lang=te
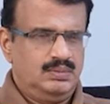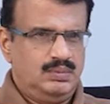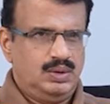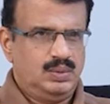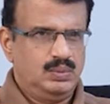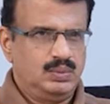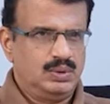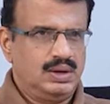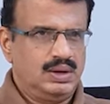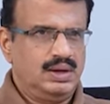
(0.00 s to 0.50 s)

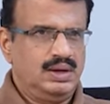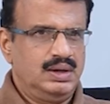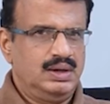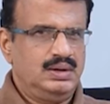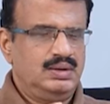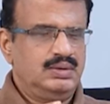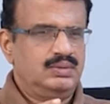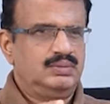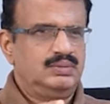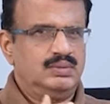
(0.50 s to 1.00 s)
మామూలుగా
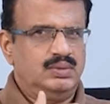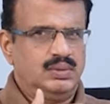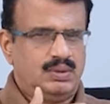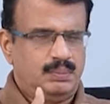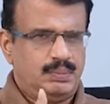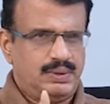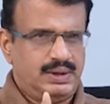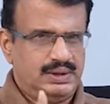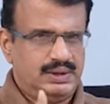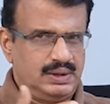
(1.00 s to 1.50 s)

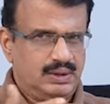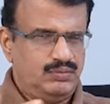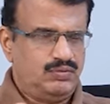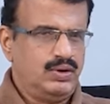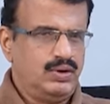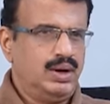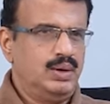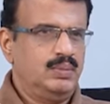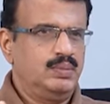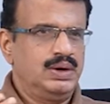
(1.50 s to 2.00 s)
ప్రతి
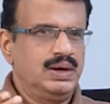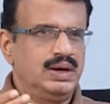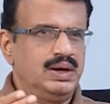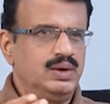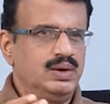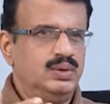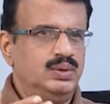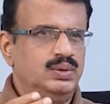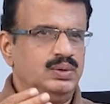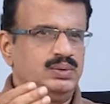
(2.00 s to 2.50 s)

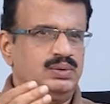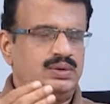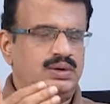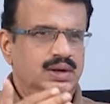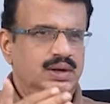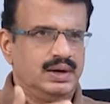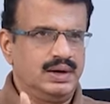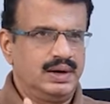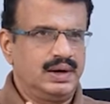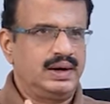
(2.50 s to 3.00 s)
ఫ్యామిలీలో
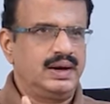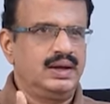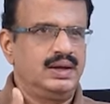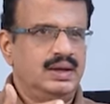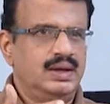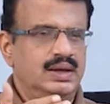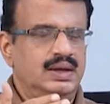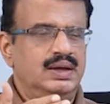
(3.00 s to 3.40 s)
తండ్రి